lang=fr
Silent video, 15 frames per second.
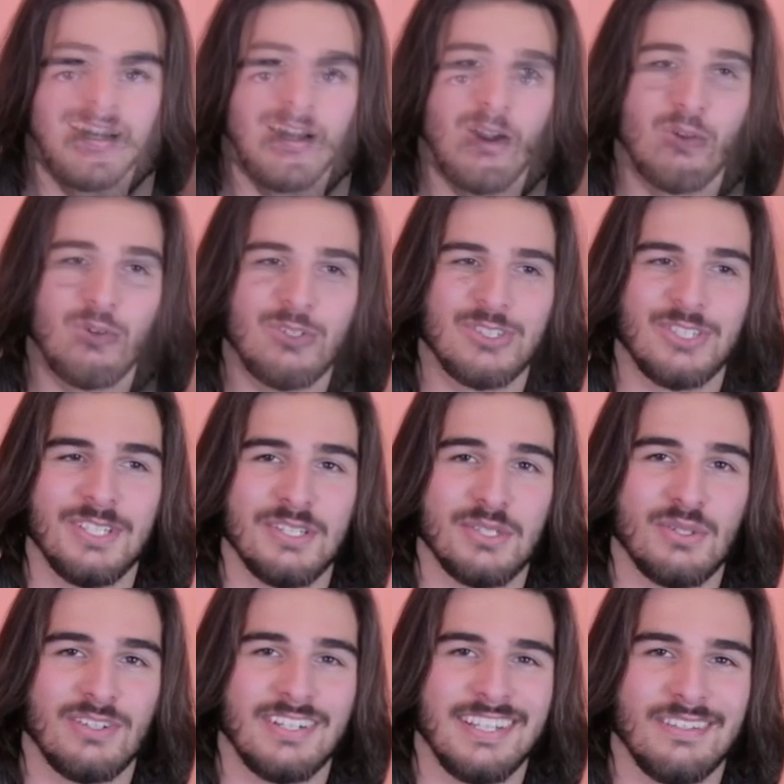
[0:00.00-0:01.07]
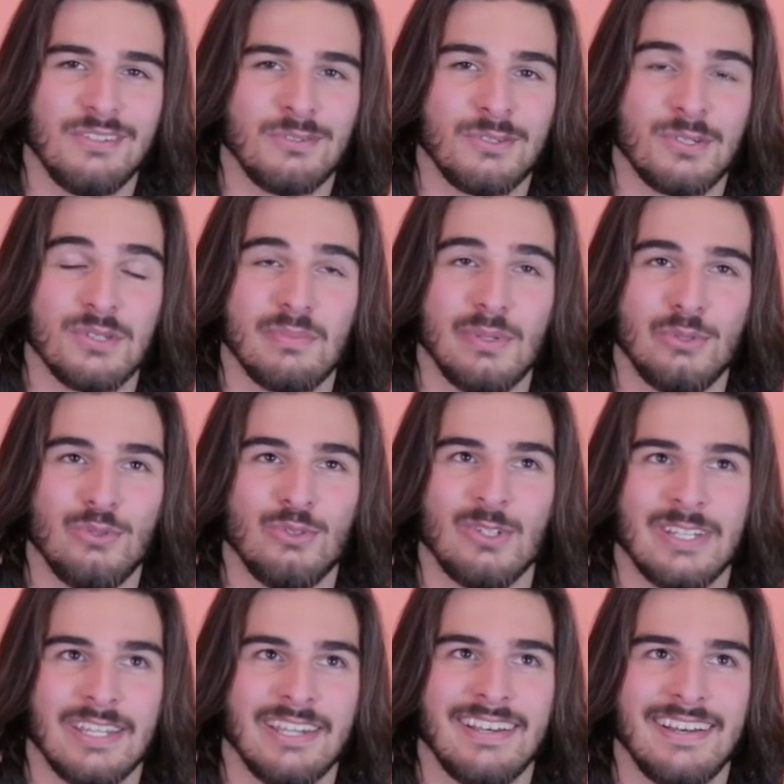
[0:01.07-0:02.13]
Alors l'origine story du cosplay du
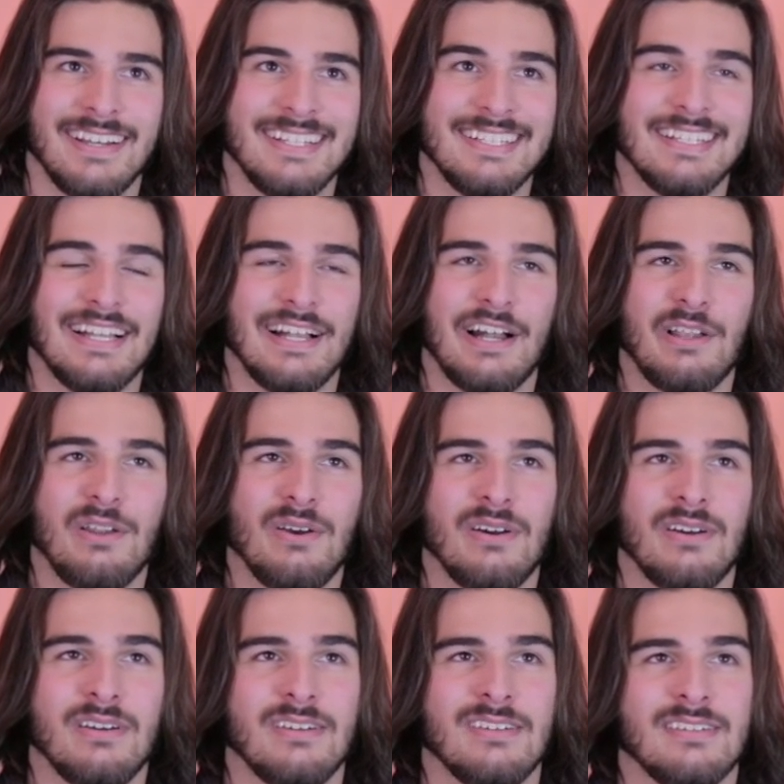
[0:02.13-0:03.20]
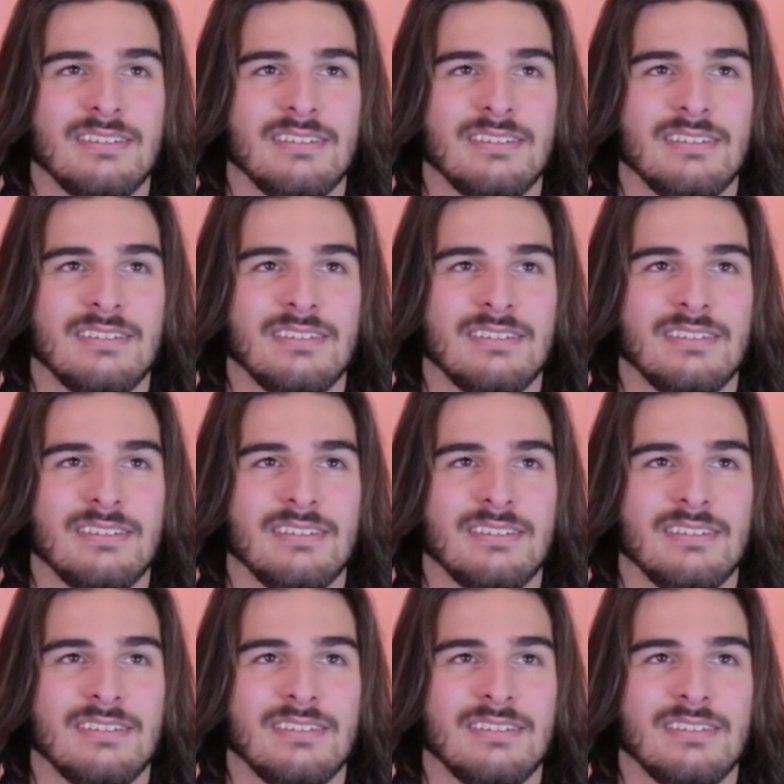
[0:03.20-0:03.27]
Joker, alors